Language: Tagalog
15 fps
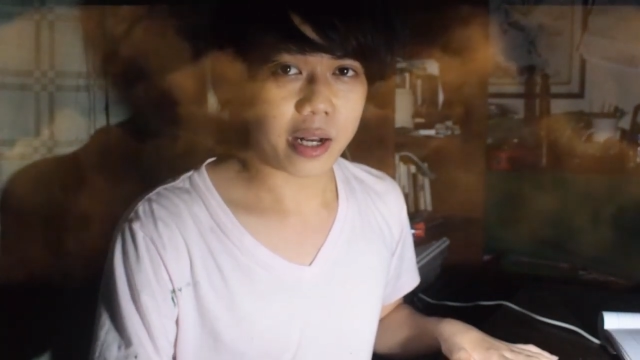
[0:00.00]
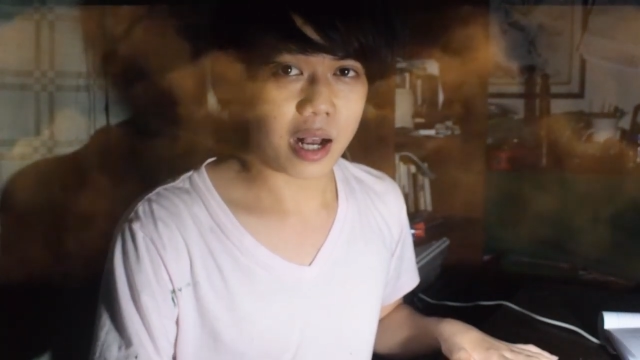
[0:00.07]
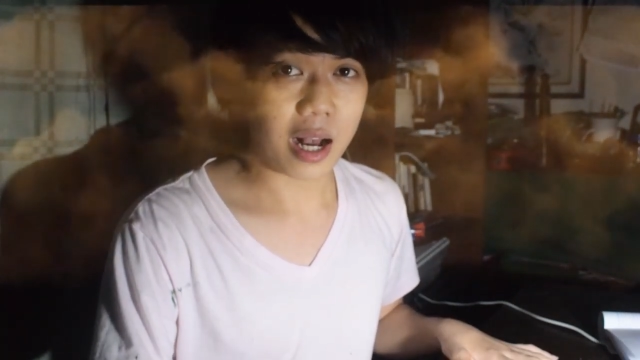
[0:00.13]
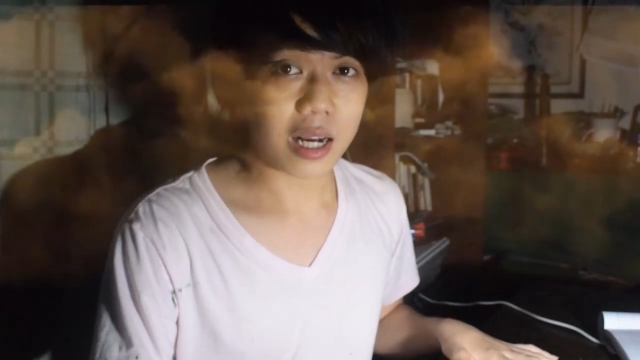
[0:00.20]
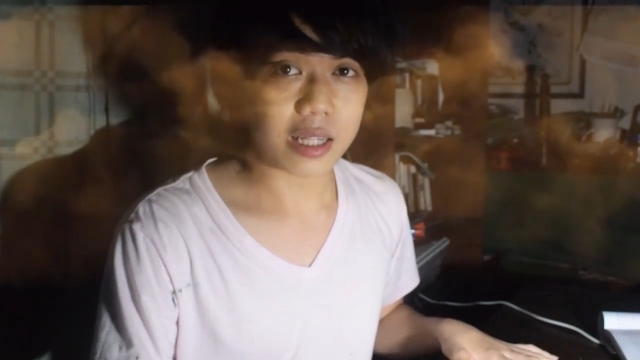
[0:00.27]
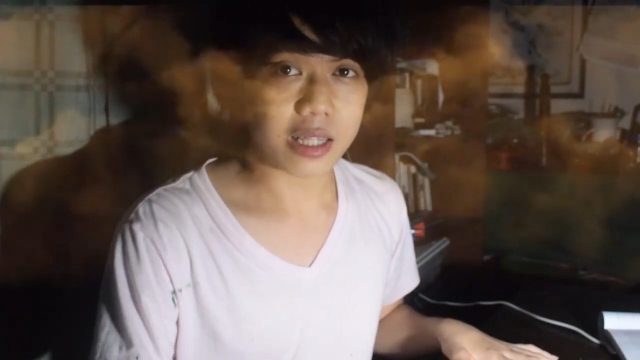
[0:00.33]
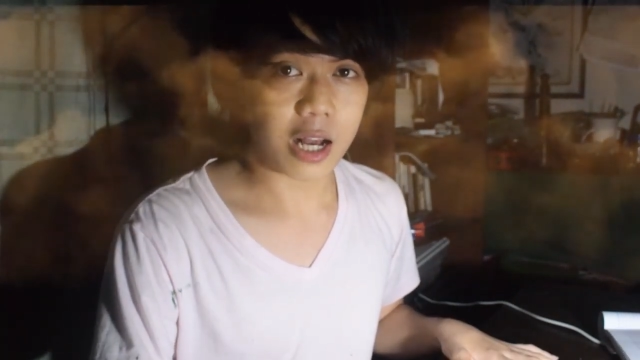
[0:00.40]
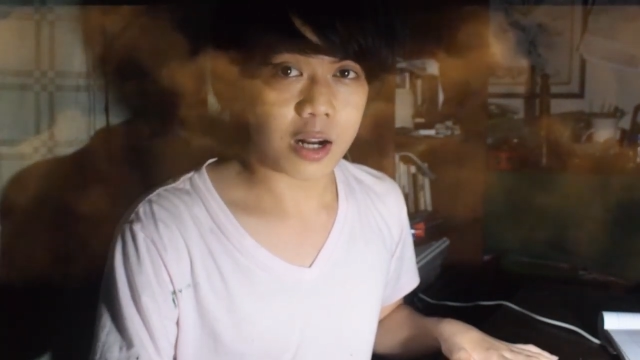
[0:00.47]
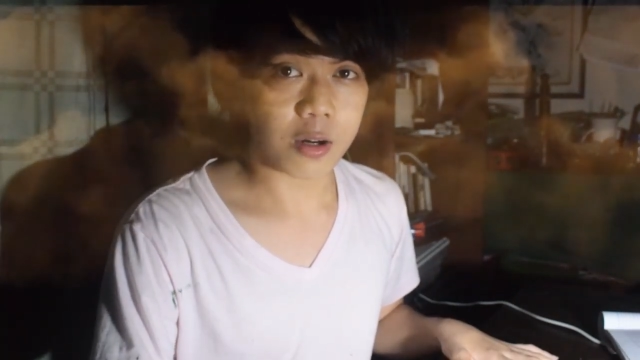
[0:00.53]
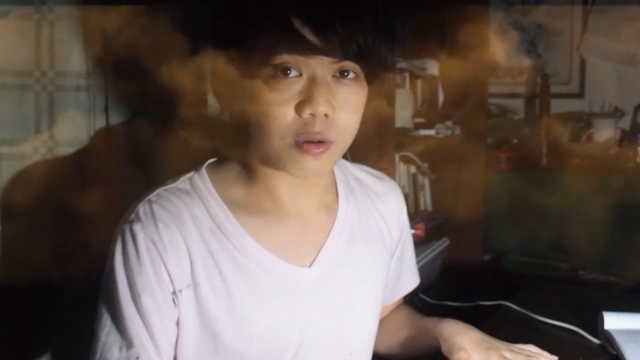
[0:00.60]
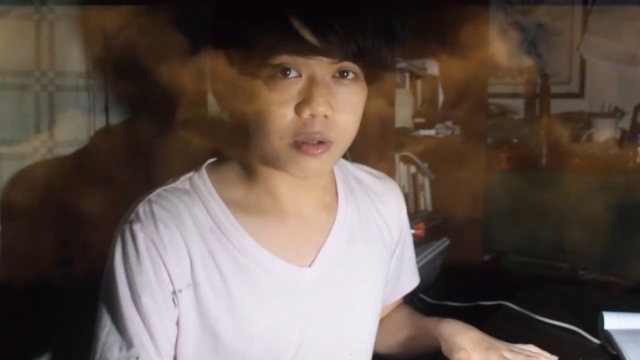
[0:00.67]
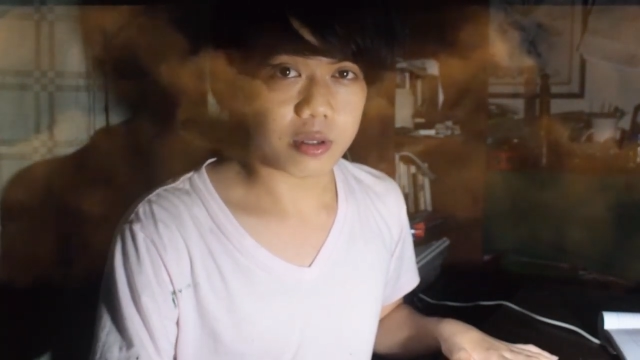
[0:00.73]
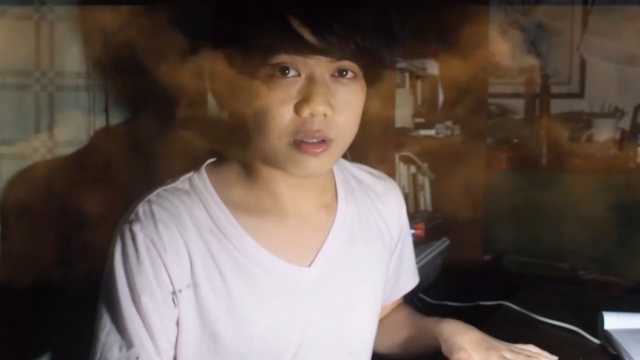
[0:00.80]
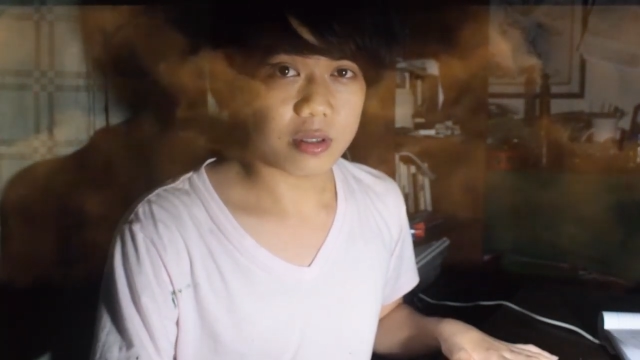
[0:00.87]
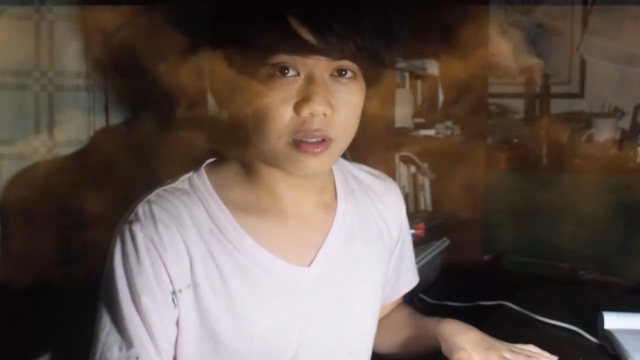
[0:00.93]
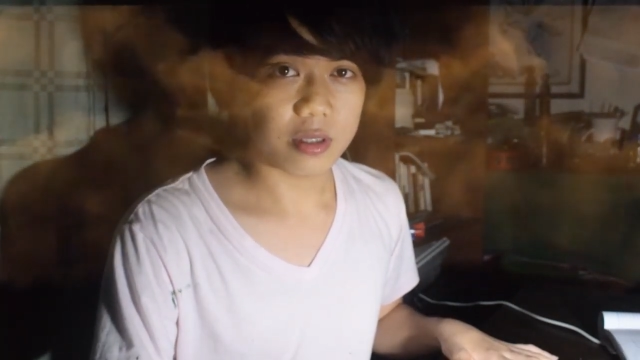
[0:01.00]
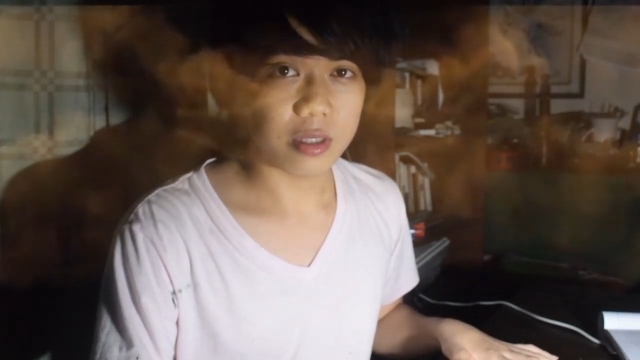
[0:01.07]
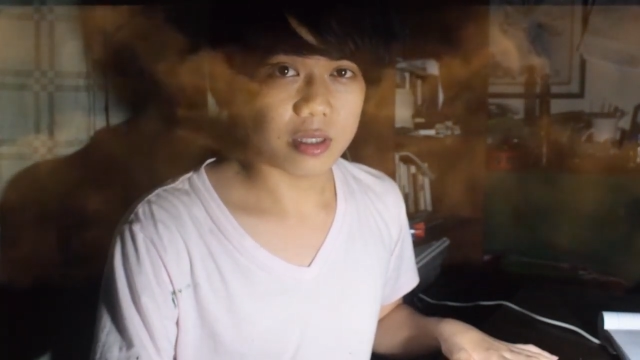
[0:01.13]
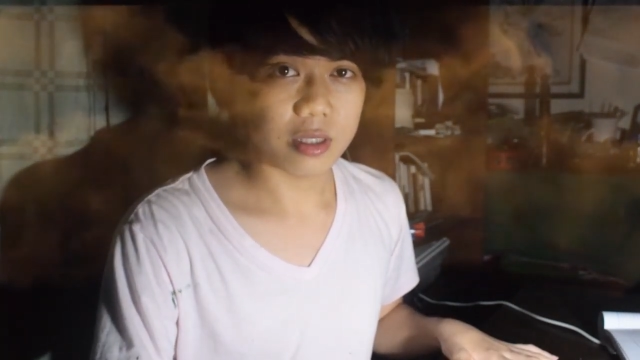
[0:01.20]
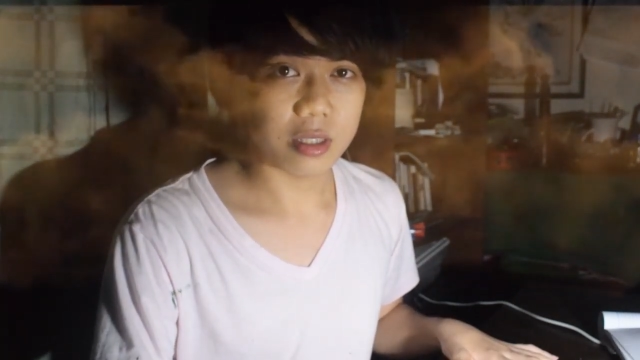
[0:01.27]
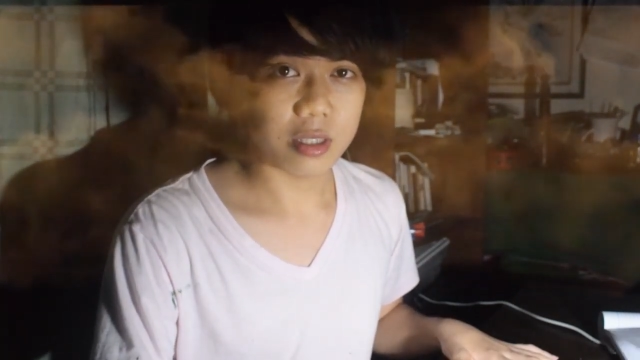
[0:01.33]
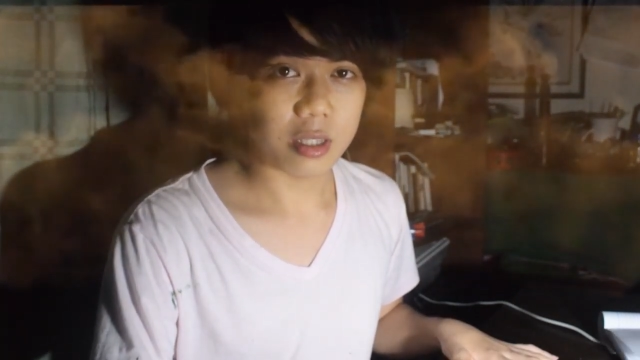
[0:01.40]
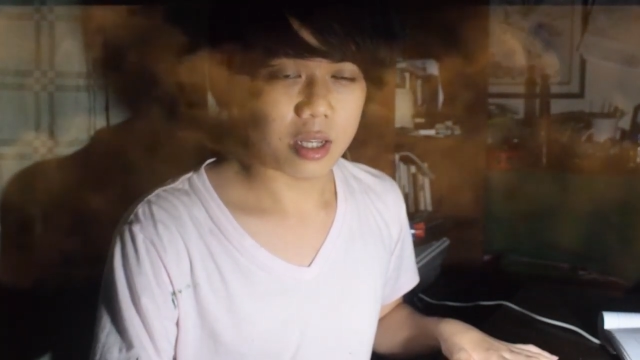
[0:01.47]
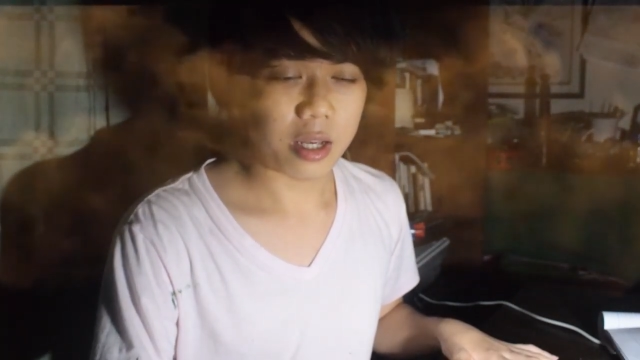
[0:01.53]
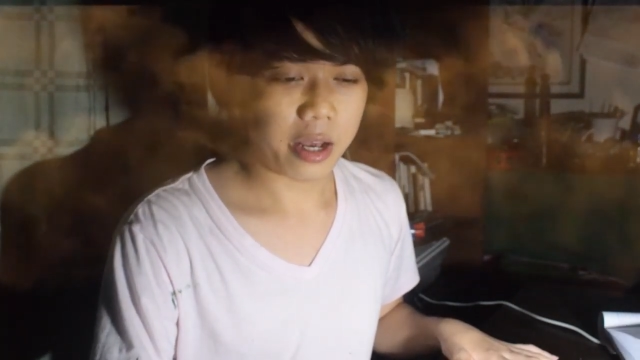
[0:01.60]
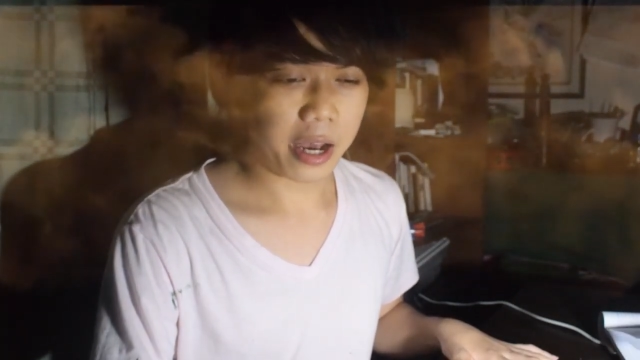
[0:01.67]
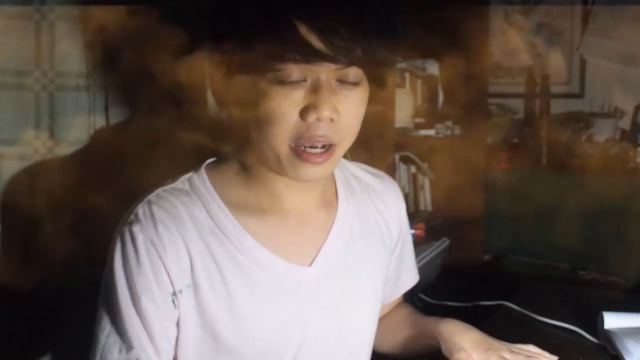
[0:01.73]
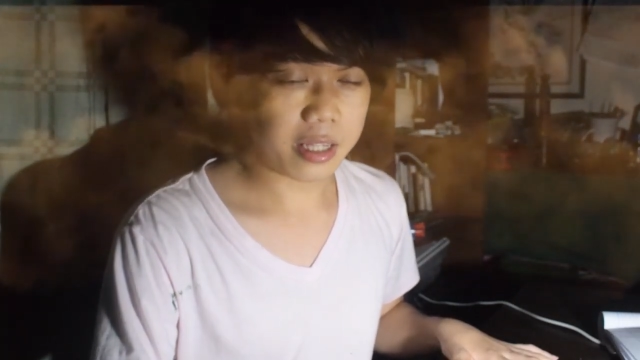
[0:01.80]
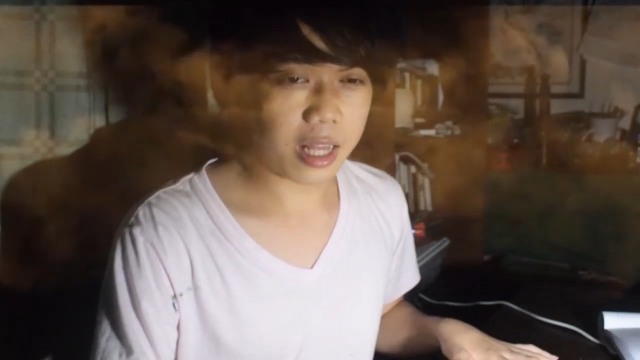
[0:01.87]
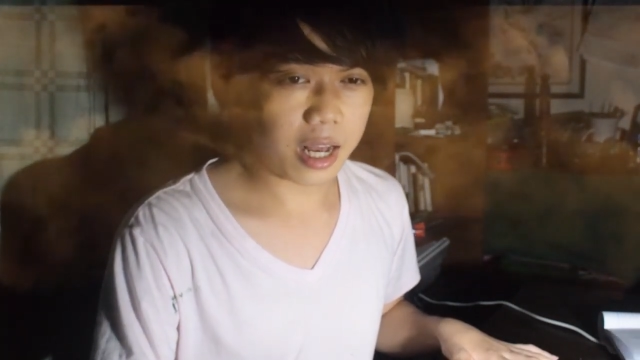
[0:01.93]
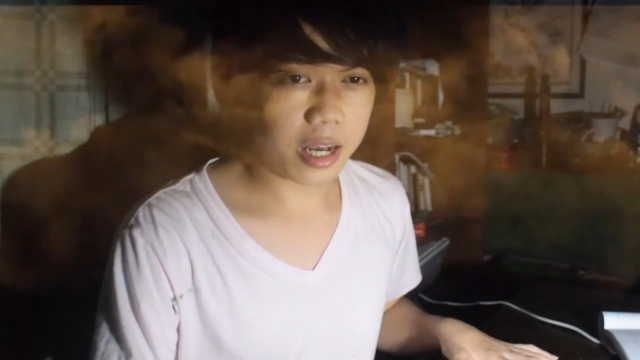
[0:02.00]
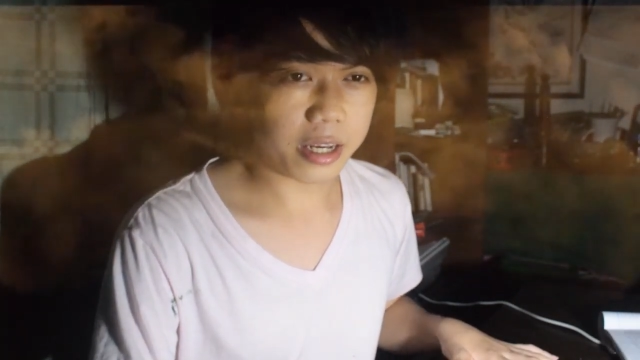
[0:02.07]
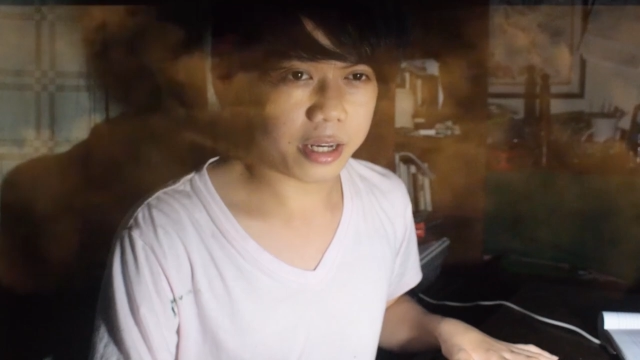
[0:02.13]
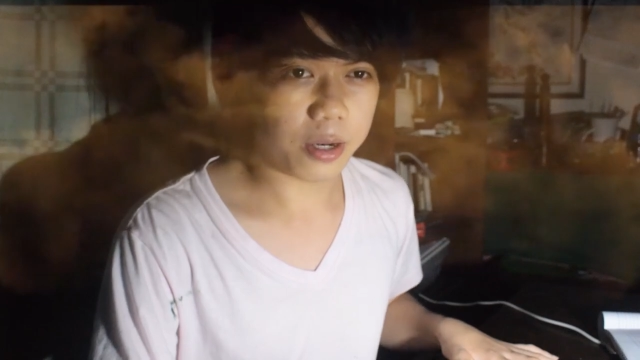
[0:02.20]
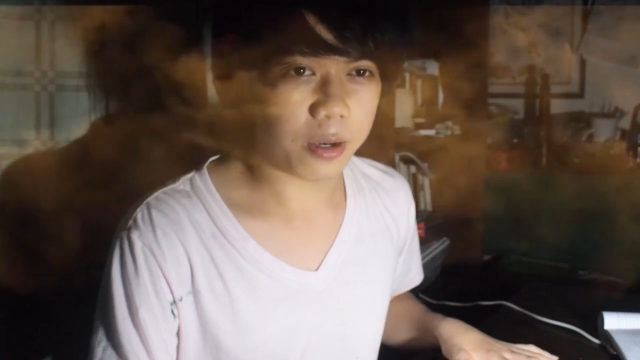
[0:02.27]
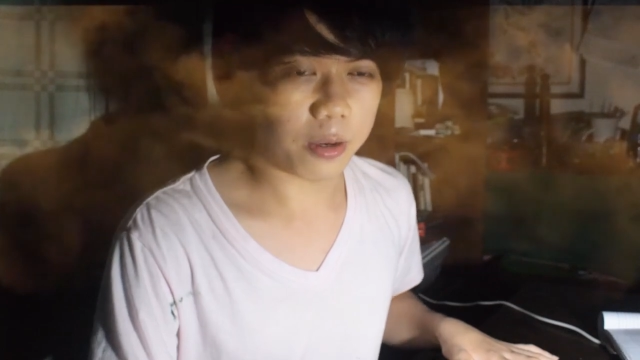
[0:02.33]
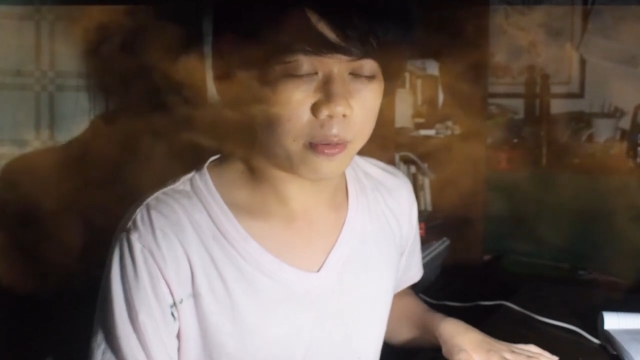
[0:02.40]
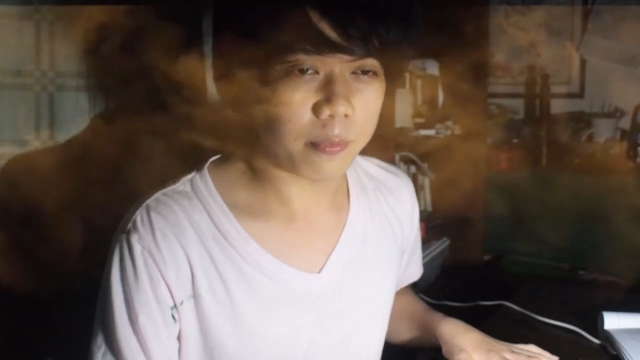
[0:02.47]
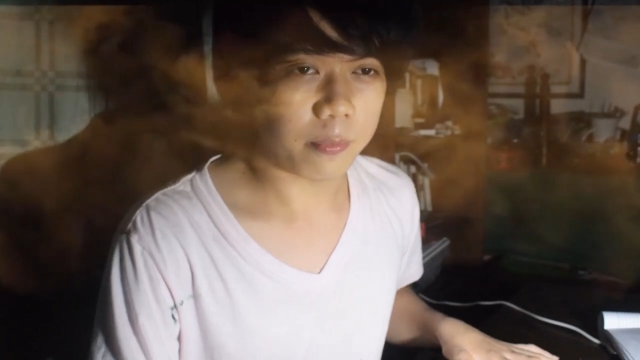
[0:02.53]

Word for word: nakakatakot ay dahil